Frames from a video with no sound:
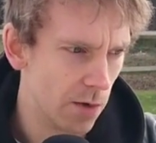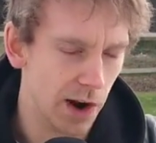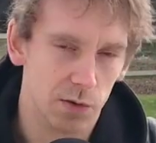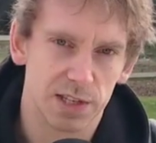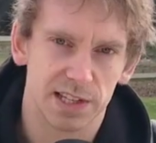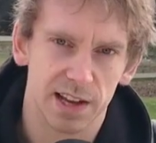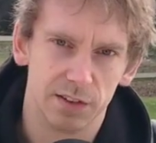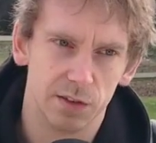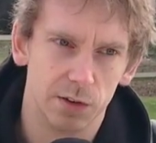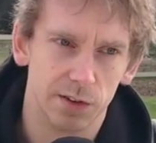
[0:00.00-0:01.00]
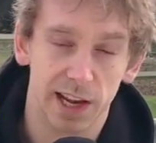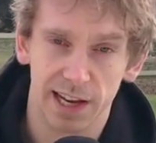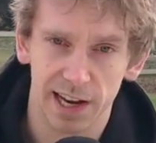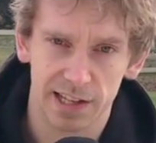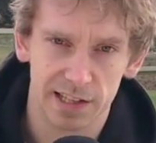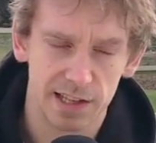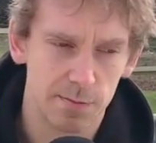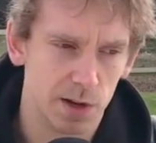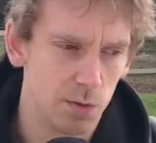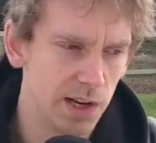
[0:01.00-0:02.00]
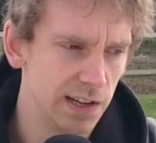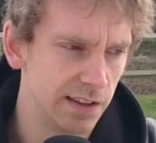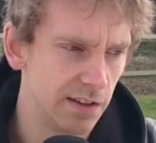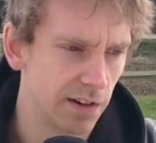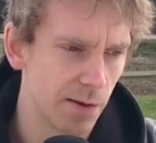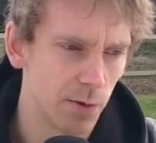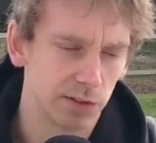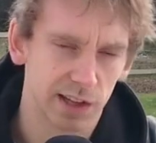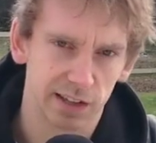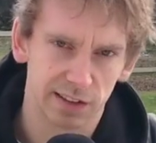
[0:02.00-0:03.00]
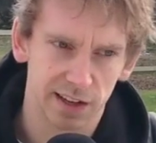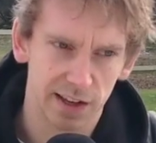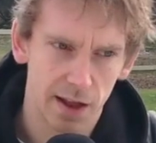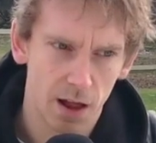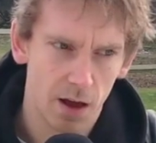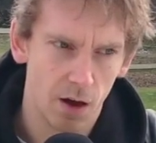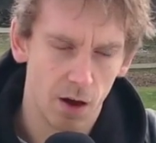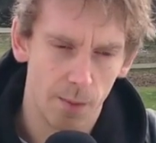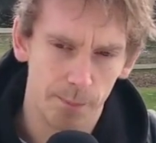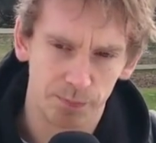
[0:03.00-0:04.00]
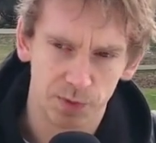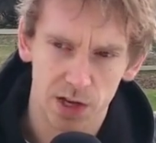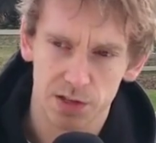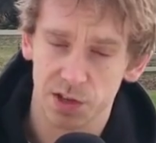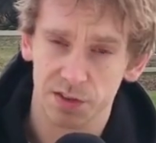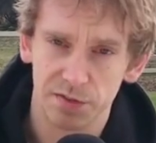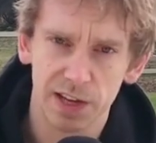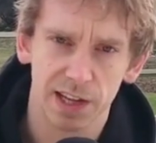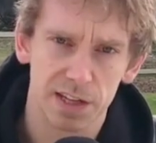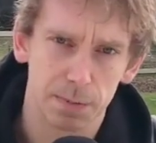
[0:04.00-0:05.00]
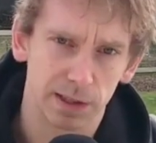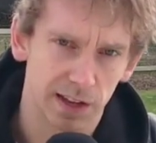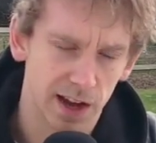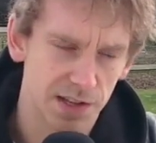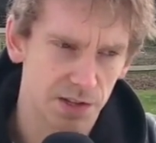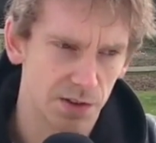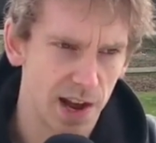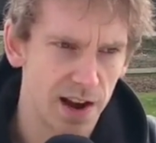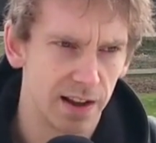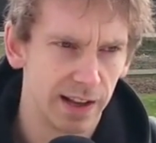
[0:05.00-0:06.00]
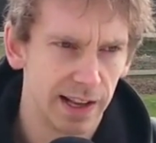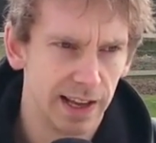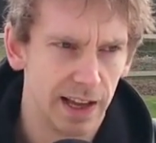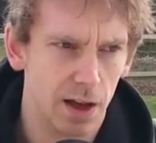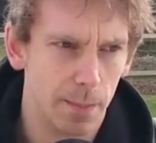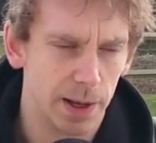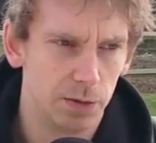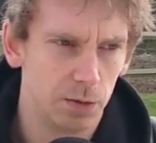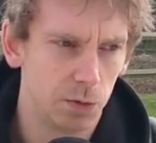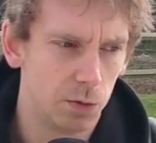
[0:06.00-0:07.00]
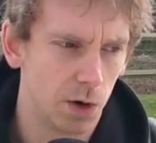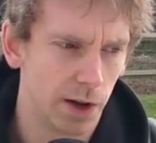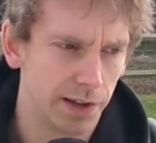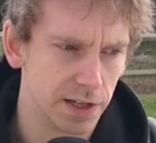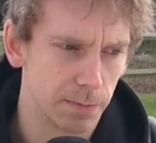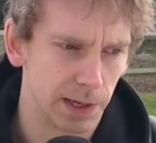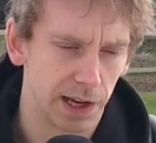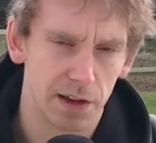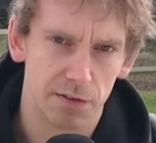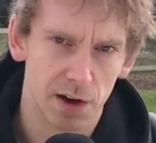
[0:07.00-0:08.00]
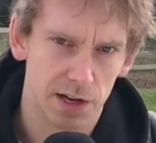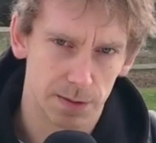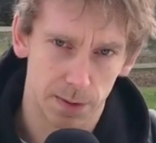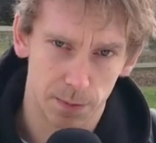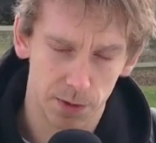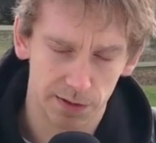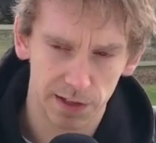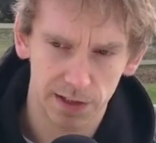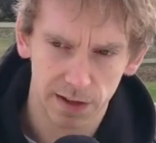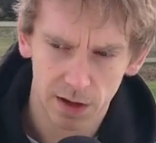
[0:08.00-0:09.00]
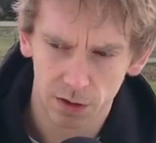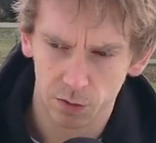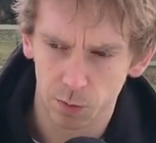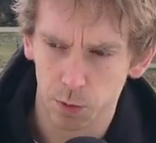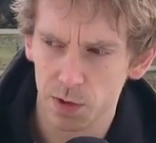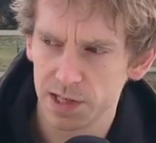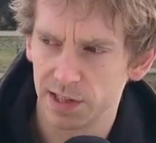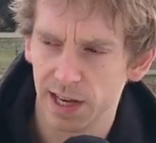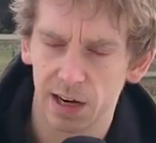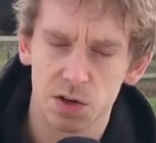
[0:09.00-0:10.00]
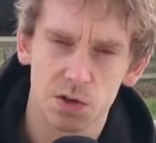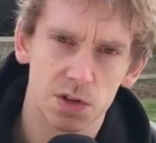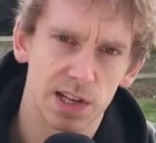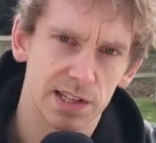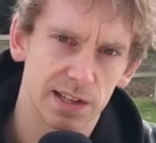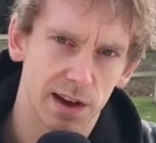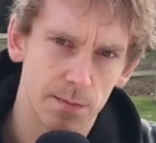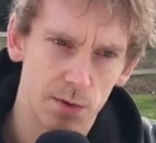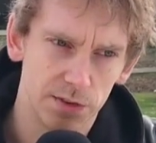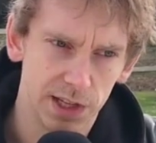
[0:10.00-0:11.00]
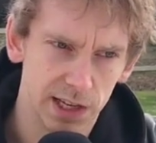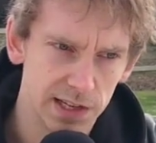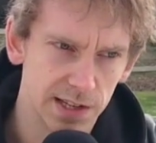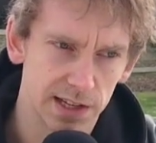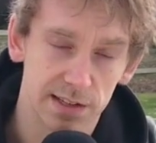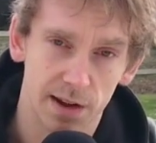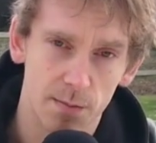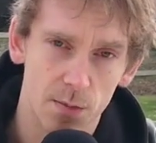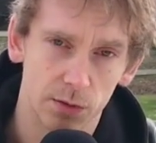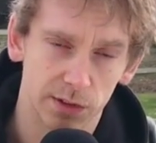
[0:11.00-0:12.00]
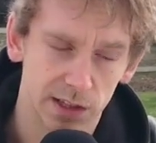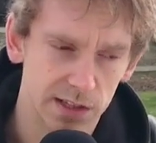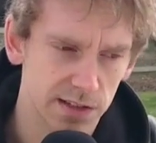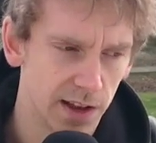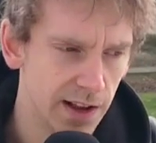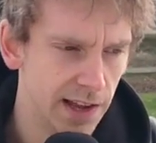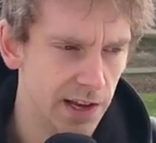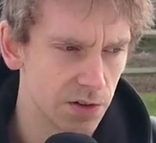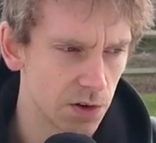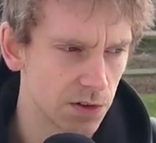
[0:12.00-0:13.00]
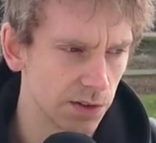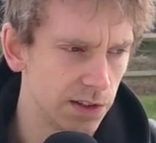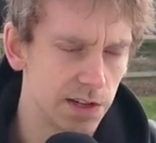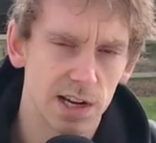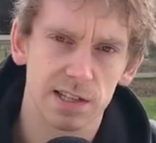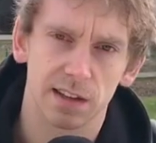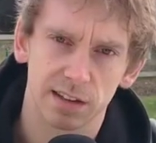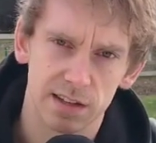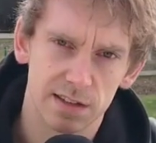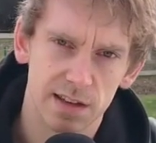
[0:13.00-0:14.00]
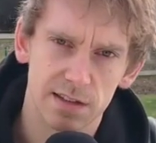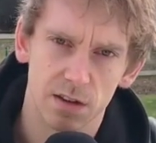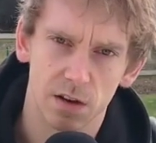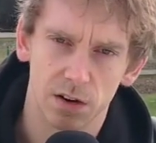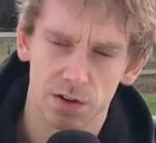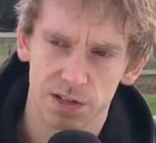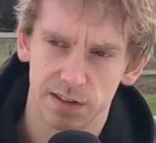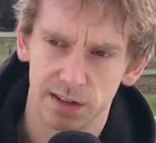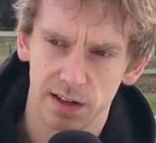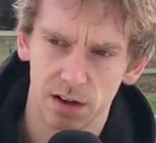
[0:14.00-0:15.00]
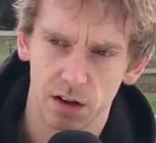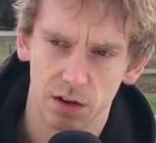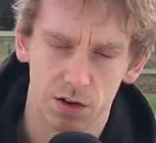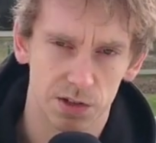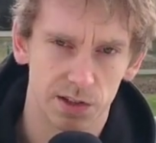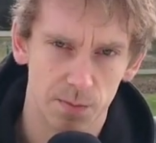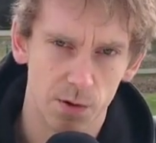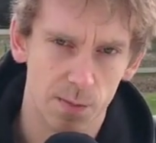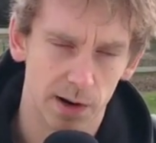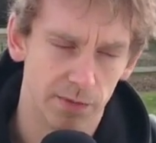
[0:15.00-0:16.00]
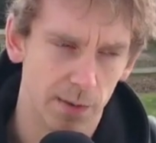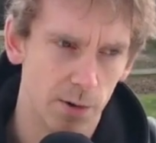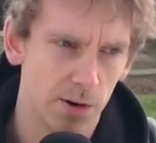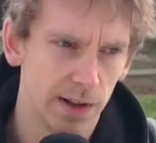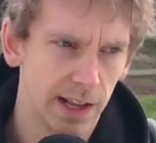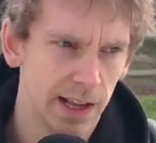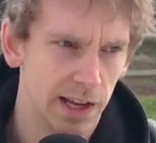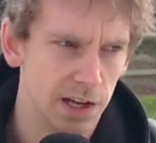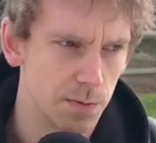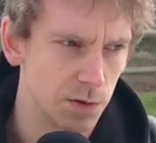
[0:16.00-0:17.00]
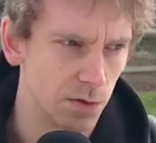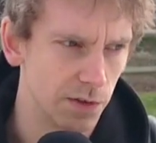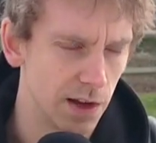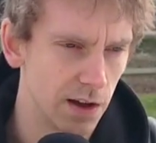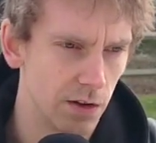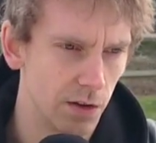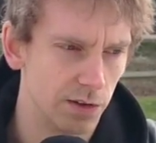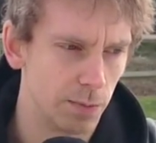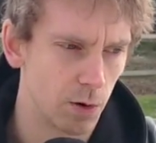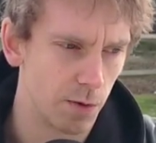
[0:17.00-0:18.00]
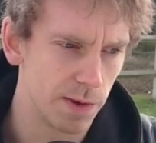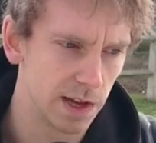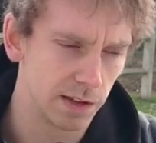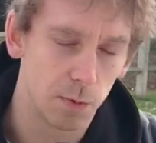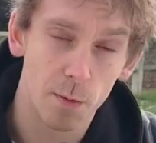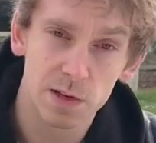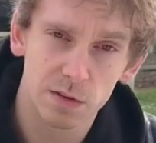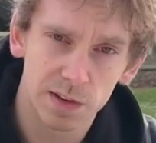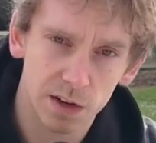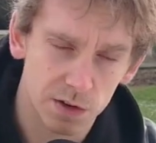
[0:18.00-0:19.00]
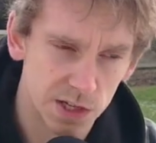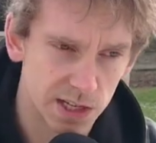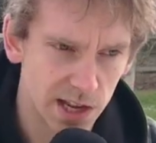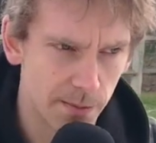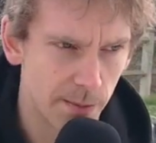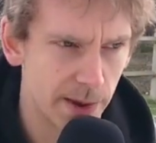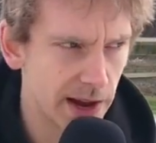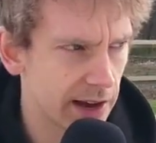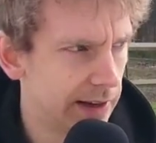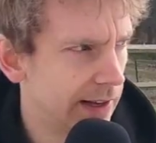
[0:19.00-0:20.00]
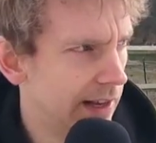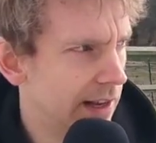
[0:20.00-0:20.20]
voilà, au sein de, de, la galaxie, mais lui, il était vraiment très très euh, scientifique, un esprit très rationnel, euh, pas du tout euh, un esprit rêveur, un esprit poétique. Donc pour lui, c'était quelque chose d'extrêmement nihiliste, d'extrêmement triste, et je ressentais déjà sa tristesse euh, quand j'étais euh, quand j'étais môme, hein, vraiment. Et je me souviens, une des premiers, un des premiers souvenirs que je disais à ma mère,